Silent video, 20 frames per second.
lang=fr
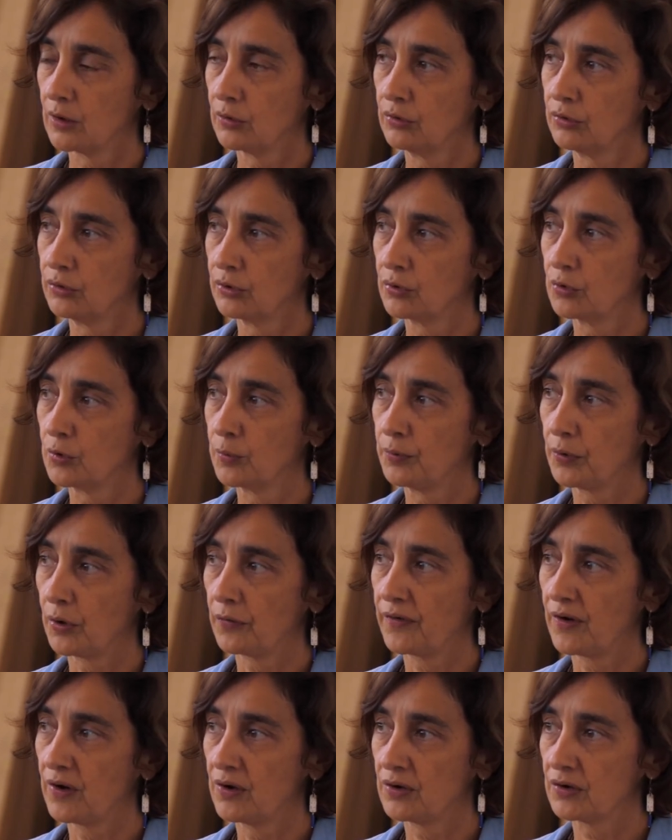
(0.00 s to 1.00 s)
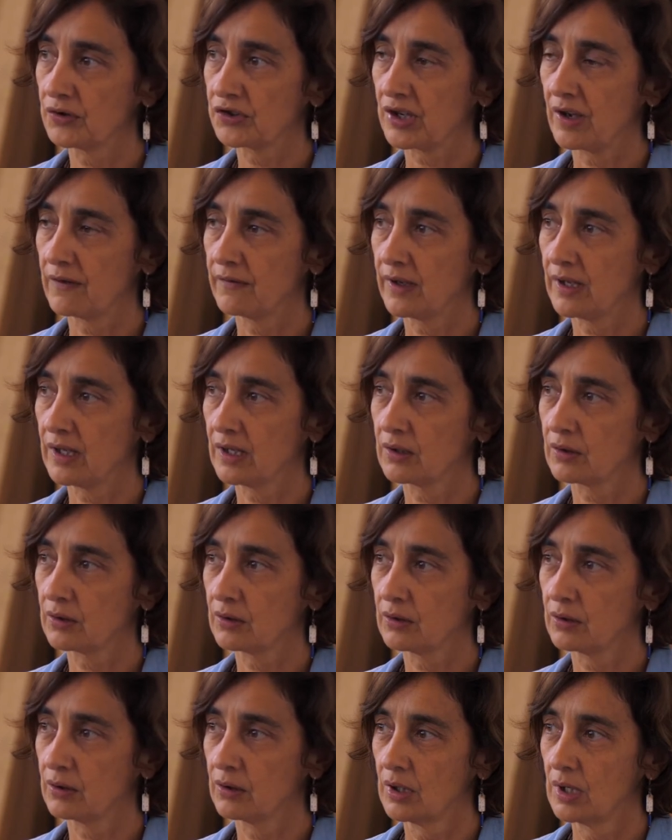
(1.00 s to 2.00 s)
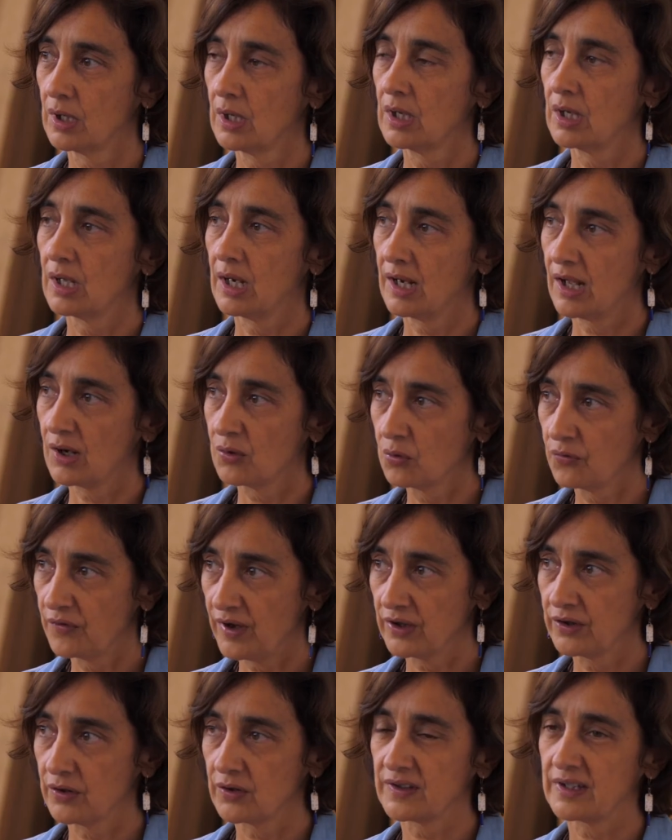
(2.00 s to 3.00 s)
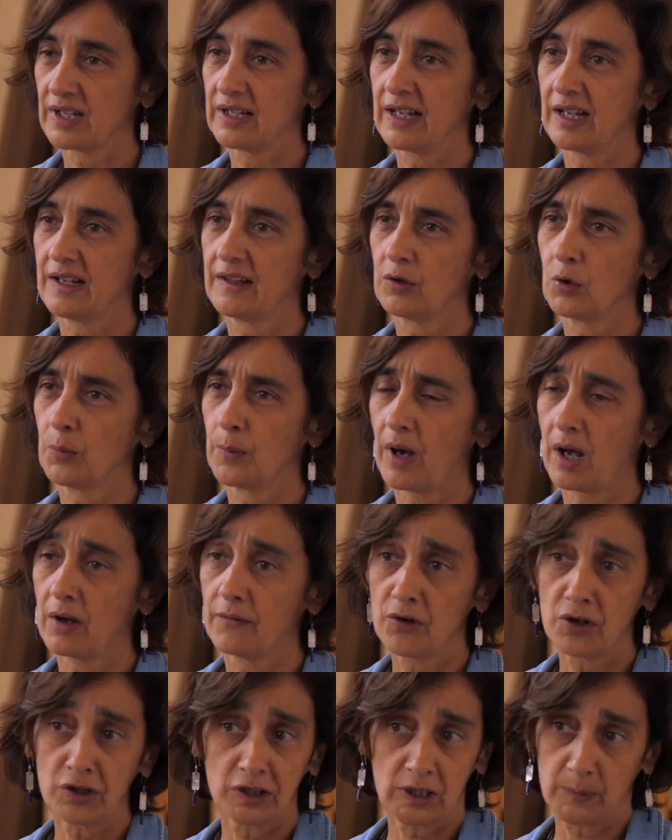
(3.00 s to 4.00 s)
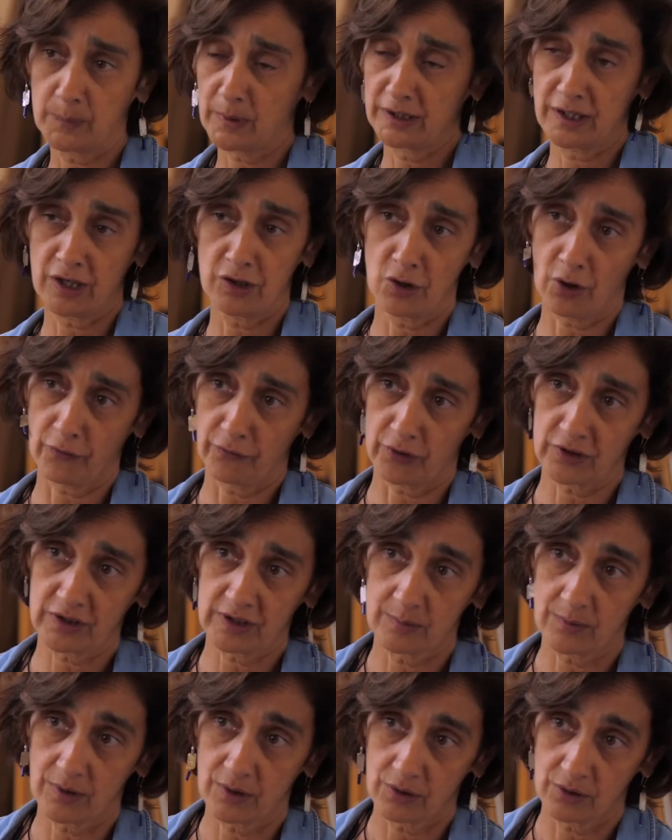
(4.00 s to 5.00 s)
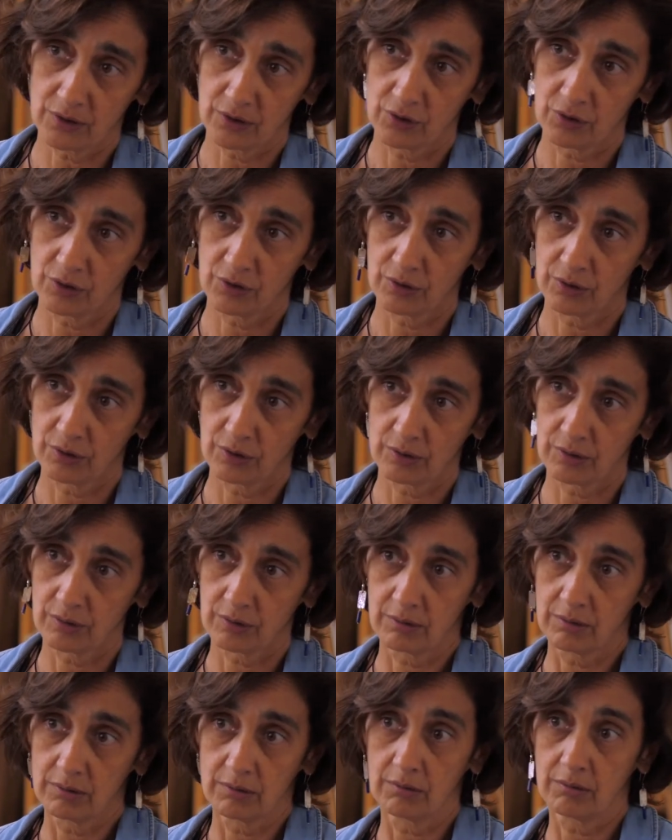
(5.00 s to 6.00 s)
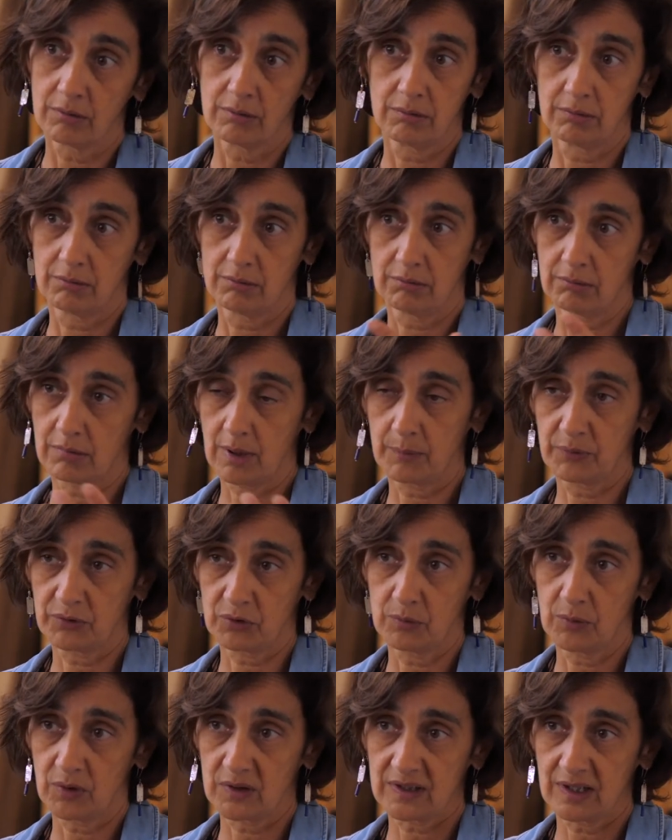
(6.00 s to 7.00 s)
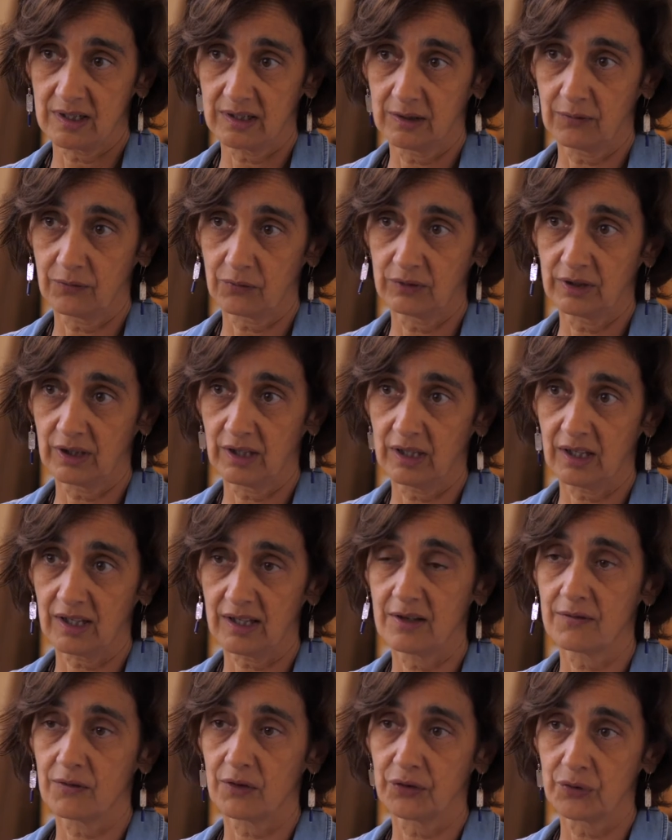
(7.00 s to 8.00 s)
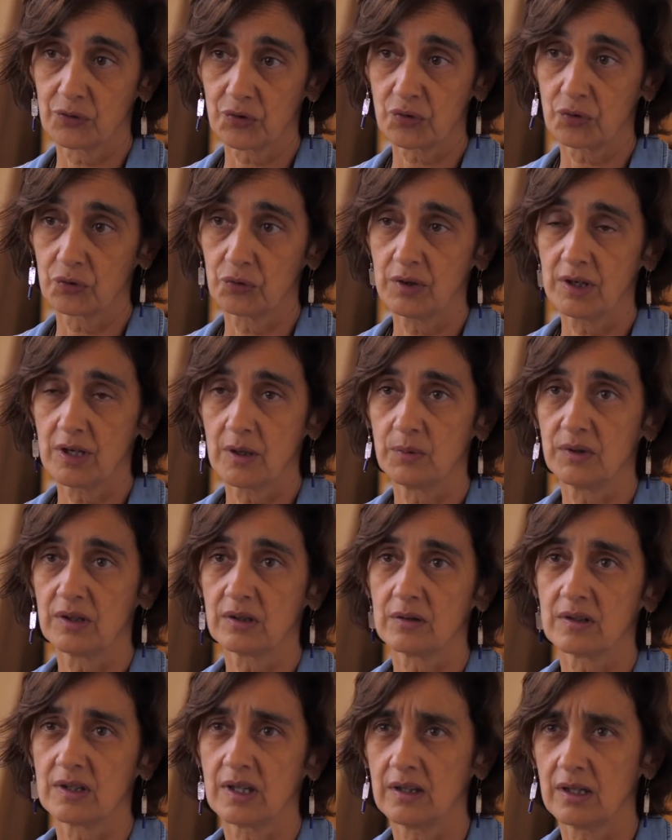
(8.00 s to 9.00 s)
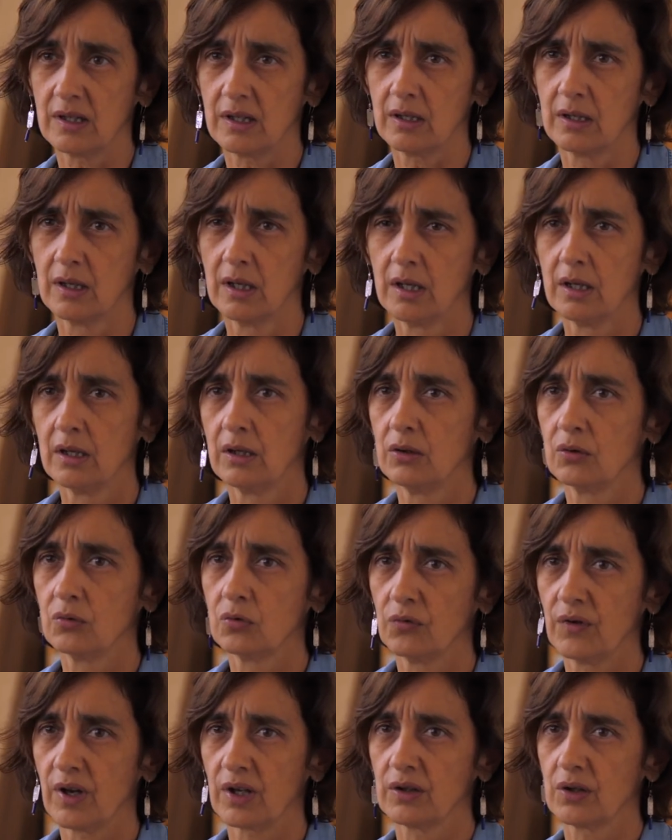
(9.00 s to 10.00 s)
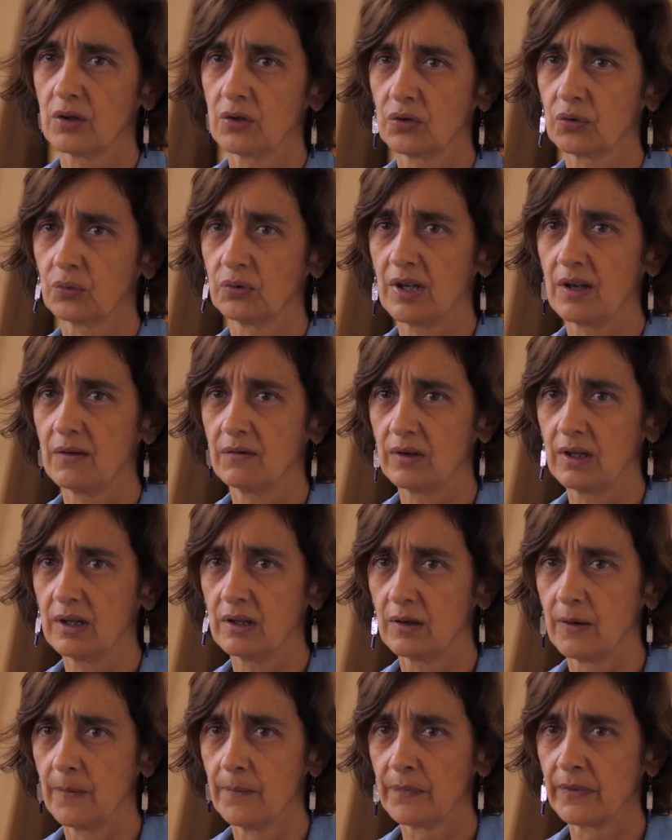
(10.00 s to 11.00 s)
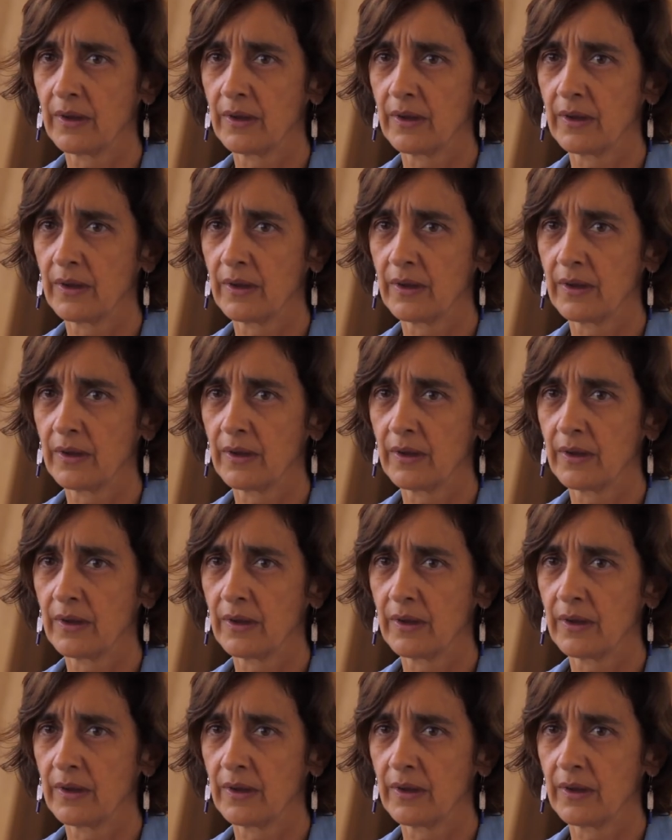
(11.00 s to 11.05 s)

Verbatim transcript: une coupure franche avec euh, la gouvernance telle qu'elle était auparavant, qui n'était pas d'ailleurs forcément euh, absolument celle qu'il faudrait réinventer aujourd'hui, hein, puisque c'était une gouvernance où il y avait